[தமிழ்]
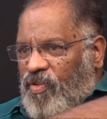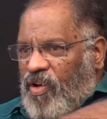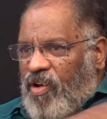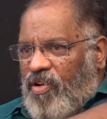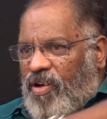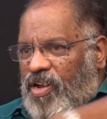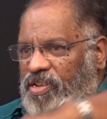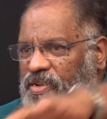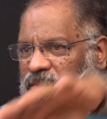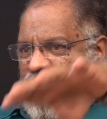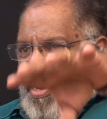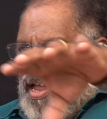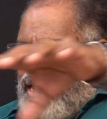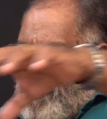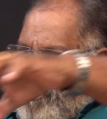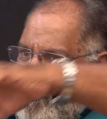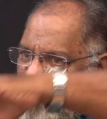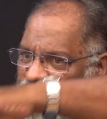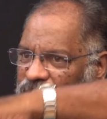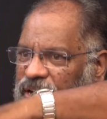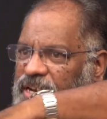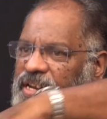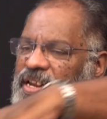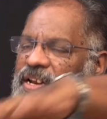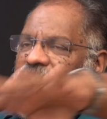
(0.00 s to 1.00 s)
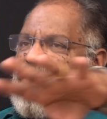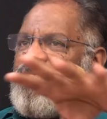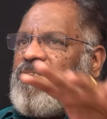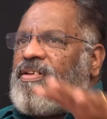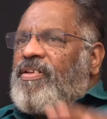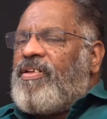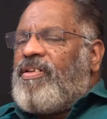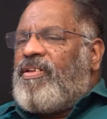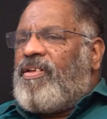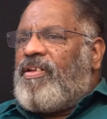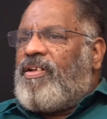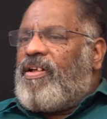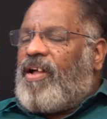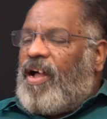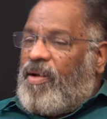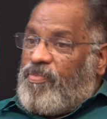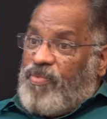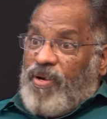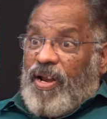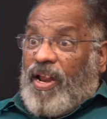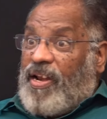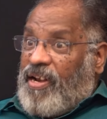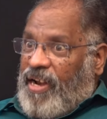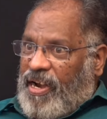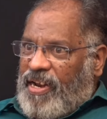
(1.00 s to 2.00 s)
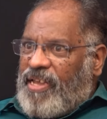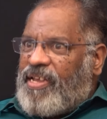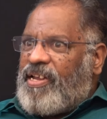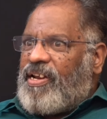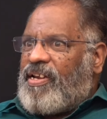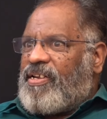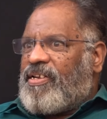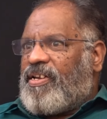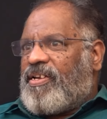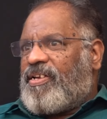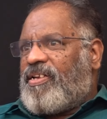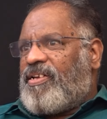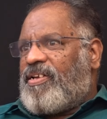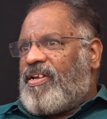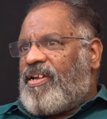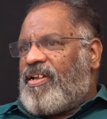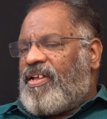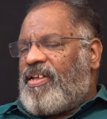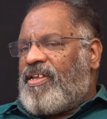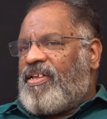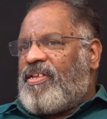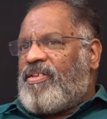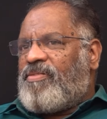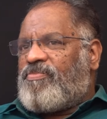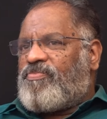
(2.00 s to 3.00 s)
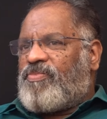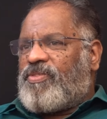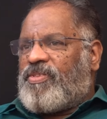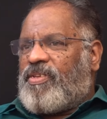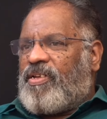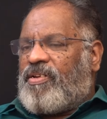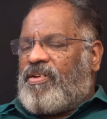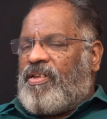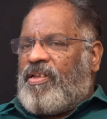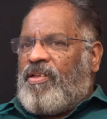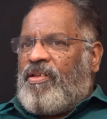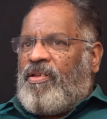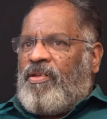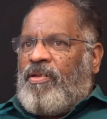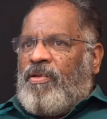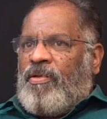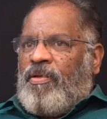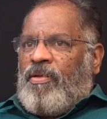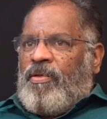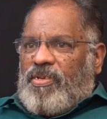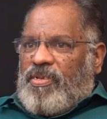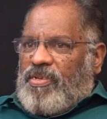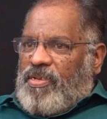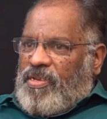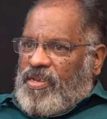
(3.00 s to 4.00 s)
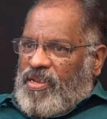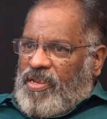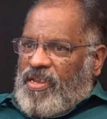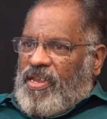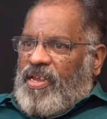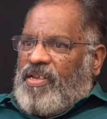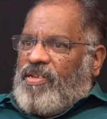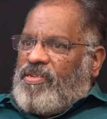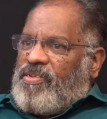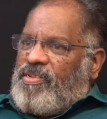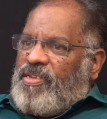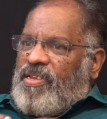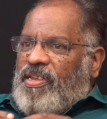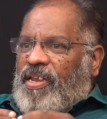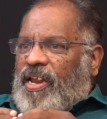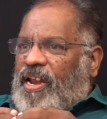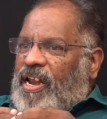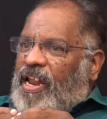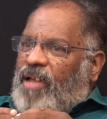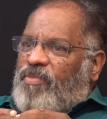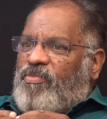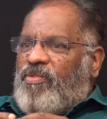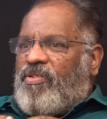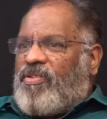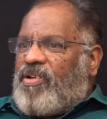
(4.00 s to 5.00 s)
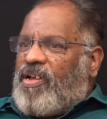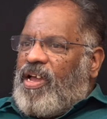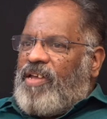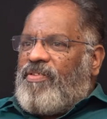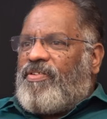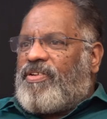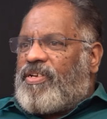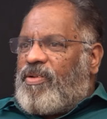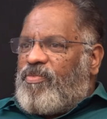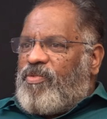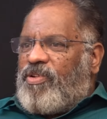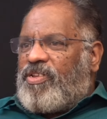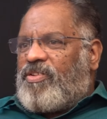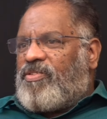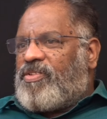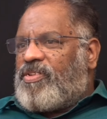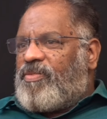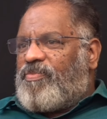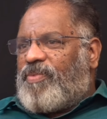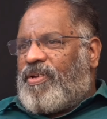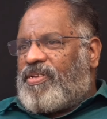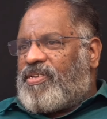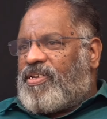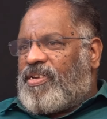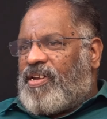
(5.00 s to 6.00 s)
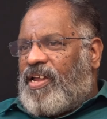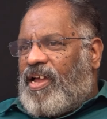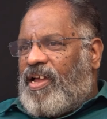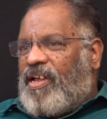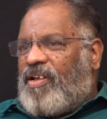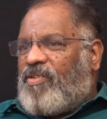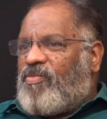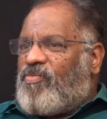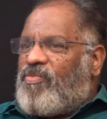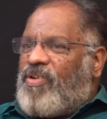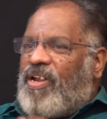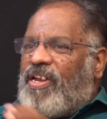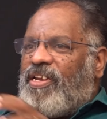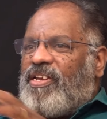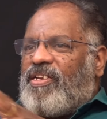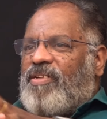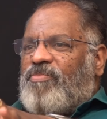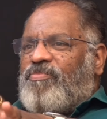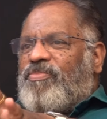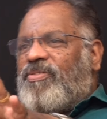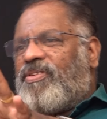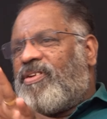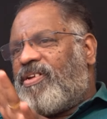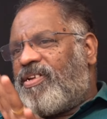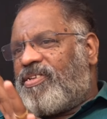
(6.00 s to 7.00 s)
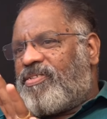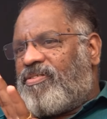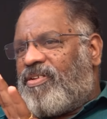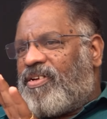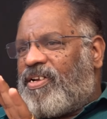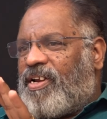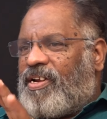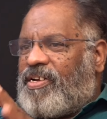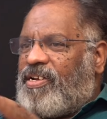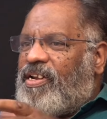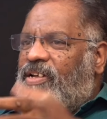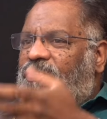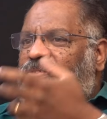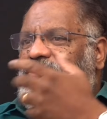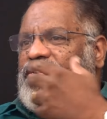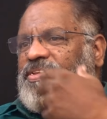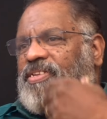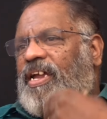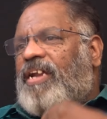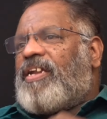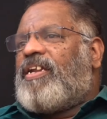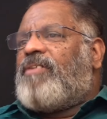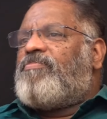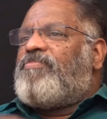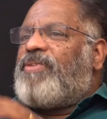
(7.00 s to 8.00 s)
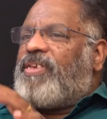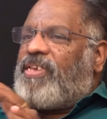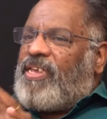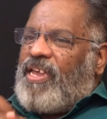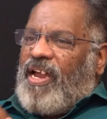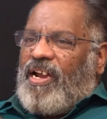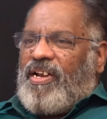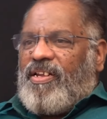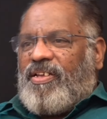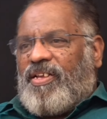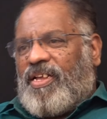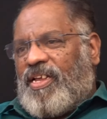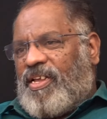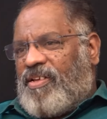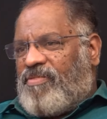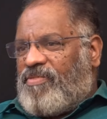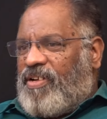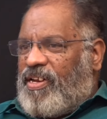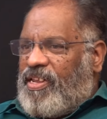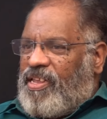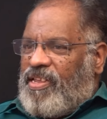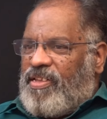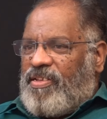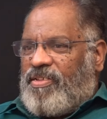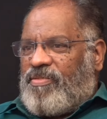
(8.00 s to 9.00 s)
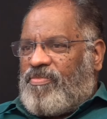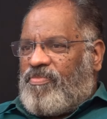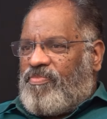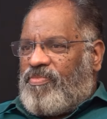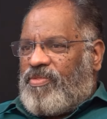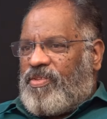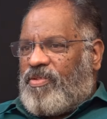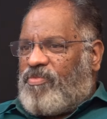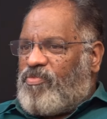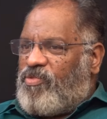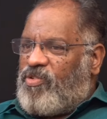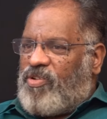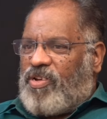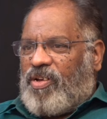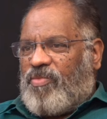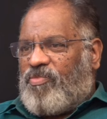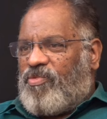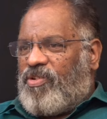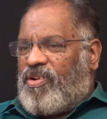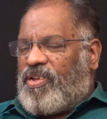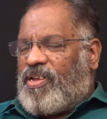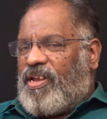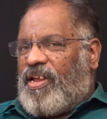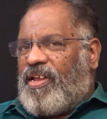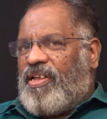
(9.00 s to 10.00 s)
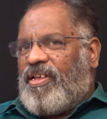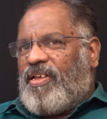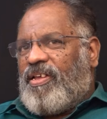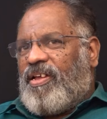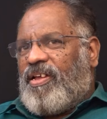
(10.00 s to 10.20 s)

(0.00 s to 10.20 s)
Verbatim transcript: ஃப்ளோ ஆகுதுல்ல அதை போயிட்டே இருக்குது அப்போ நான் நினைக்கிறேன் என்னென்னா என்னென்னா இங்கே வந்து எல்லாமும் கைவிட்ட போது வந்து பார்த்திங்கன்னா உன்னை நம்புன்றது ஒன்று கேட்டினா ஒரு தன்னம்பிக்கையான வரி முழுக்க முழுக்க